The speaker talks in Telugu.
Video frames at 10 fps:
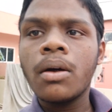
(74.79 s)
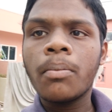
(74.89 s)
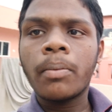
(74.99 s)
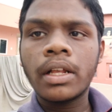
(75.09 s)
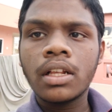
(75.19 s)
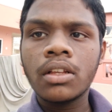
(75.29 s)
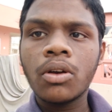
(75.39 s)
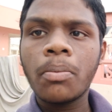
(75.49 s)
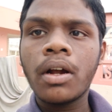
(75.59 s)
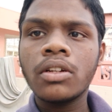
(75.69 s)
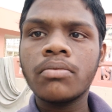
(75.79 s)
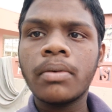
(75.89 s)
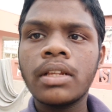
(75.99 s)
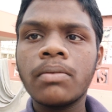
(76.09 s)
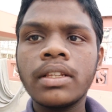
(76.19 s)
మనతో పాటు
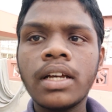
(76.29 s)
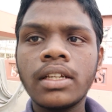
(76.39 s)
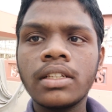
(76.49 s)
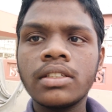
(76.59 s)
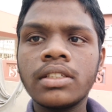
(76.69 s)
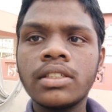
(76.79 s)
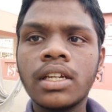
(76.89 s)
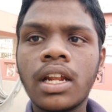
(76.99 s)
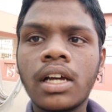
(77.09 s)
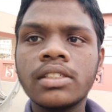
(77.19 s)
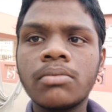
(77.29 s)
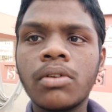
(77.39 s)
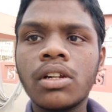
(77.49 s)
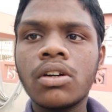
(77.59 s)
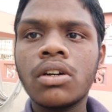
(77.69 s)
పది మంది ఆనందించాలి ఆ
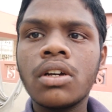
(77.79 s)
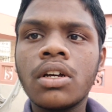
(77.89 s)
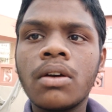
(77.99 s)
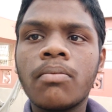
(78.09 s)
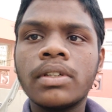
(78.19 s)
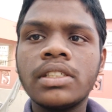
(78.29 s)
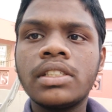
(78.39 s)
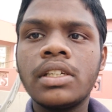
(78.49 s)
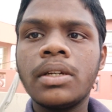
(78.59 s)
సినిమాలో మంచి